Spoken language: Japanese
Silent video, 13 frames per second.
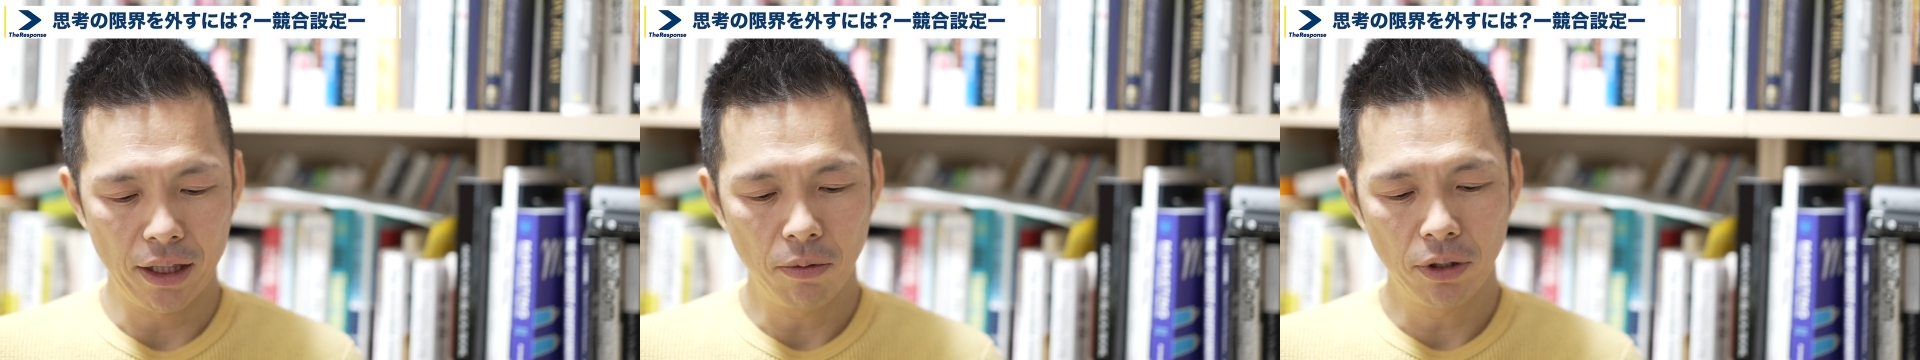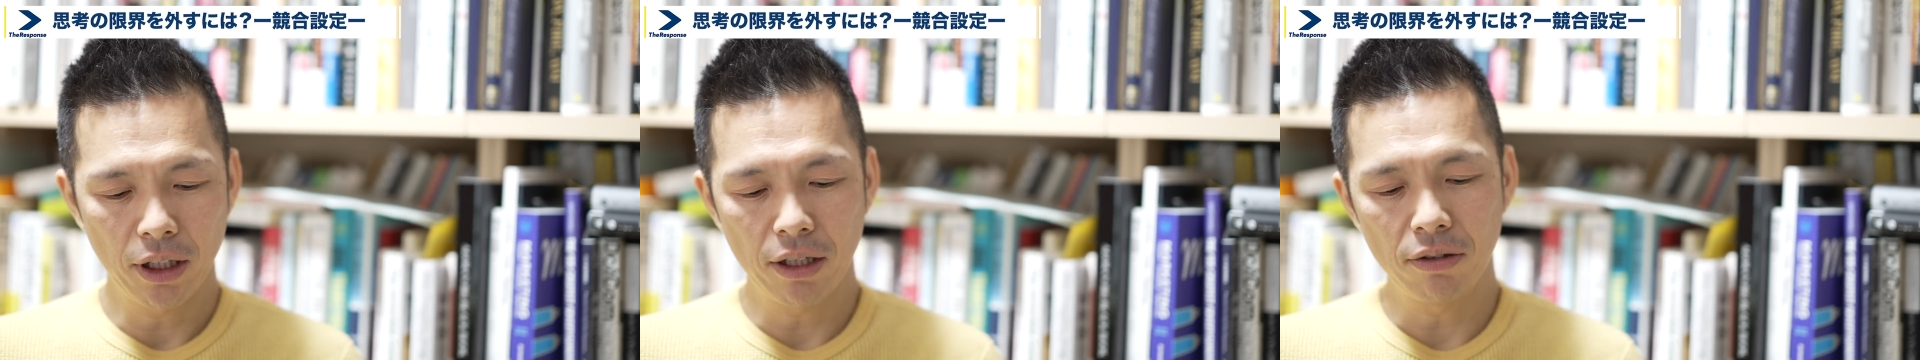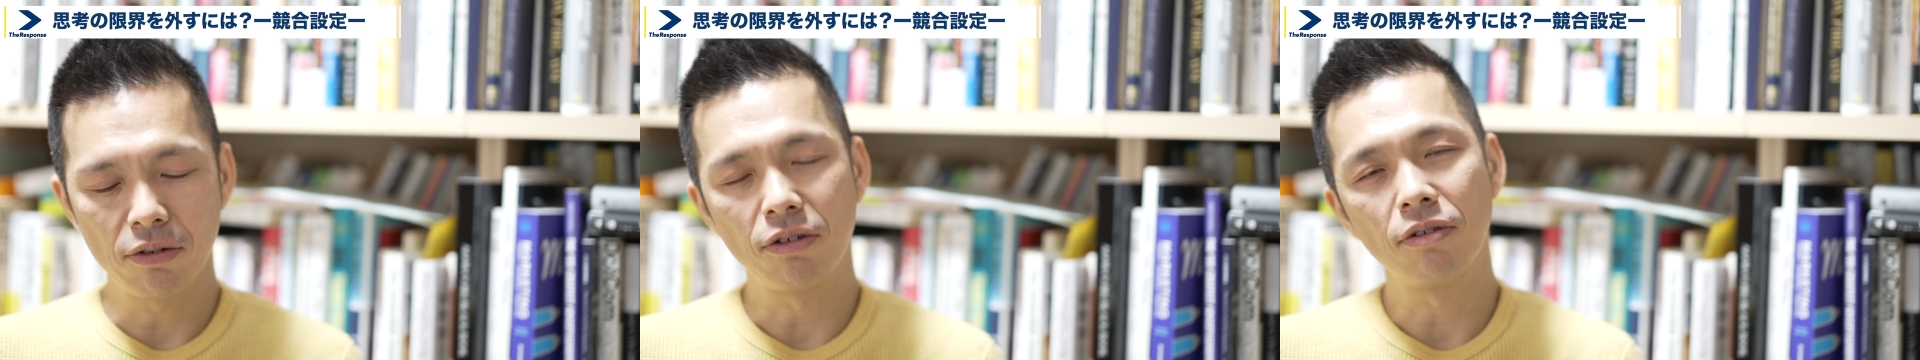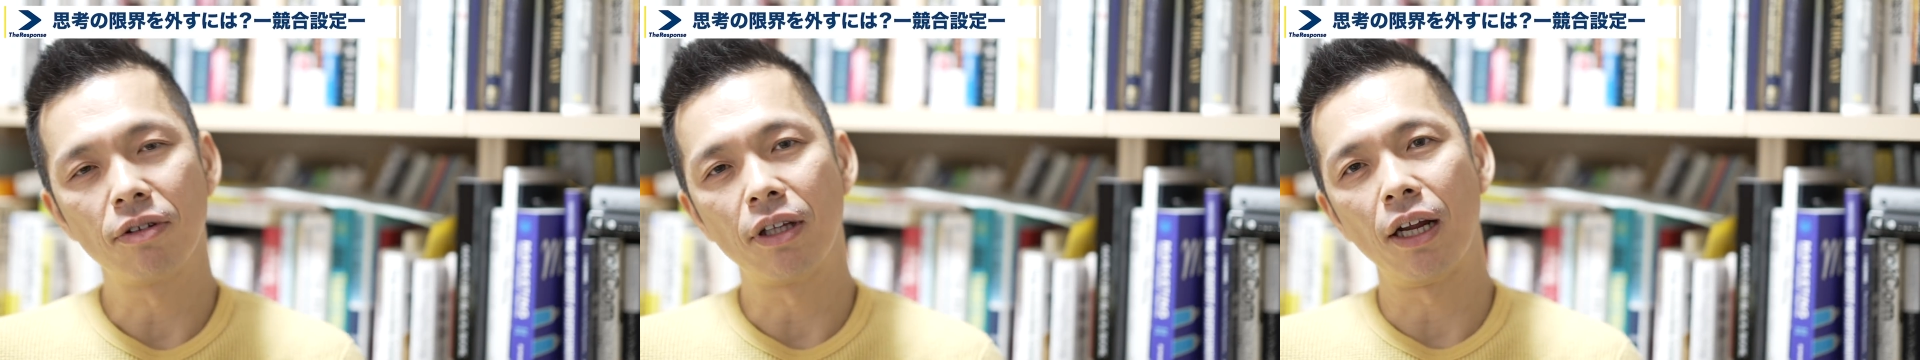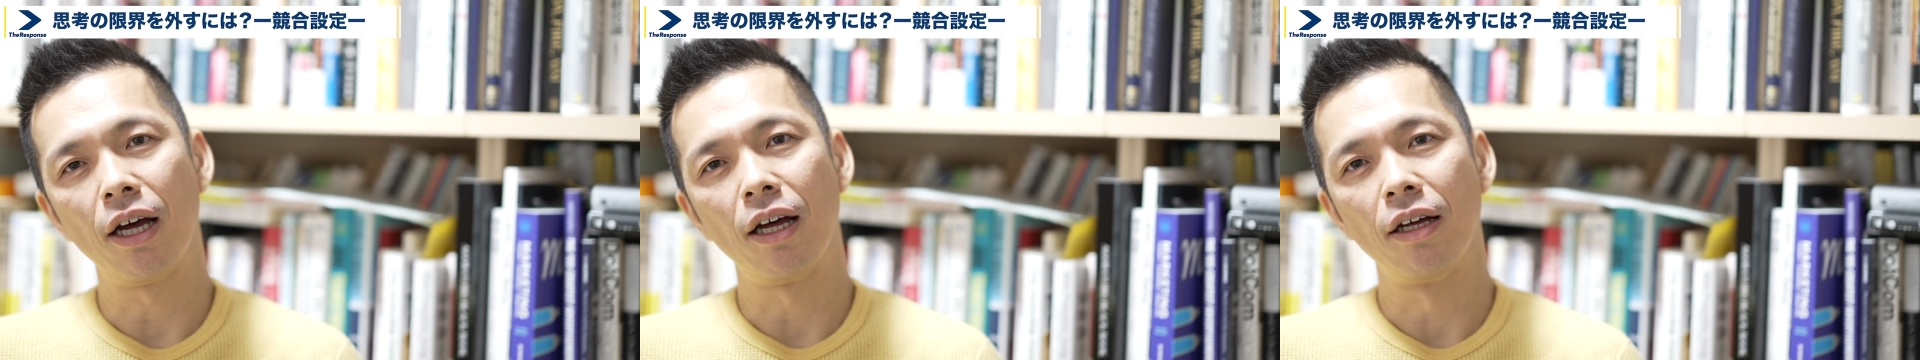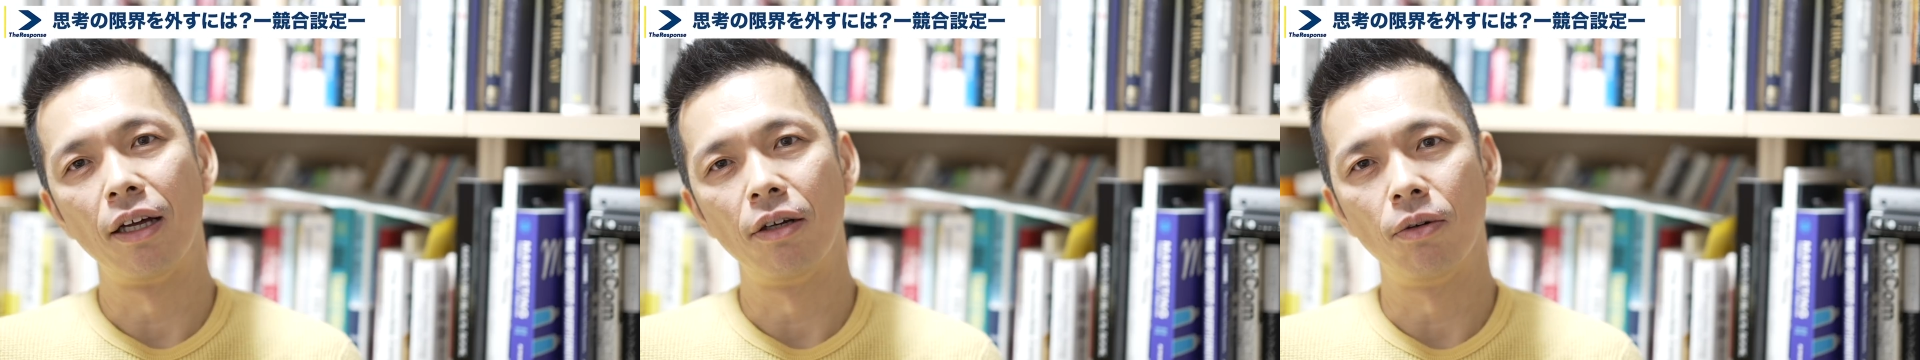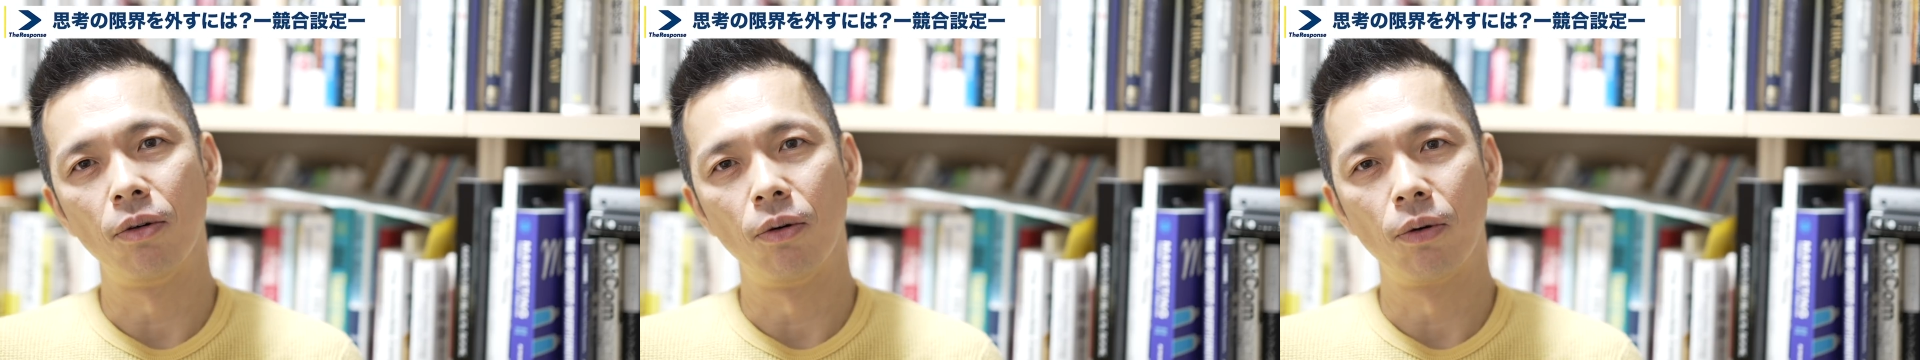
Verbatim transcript: でもできるって言ったらあの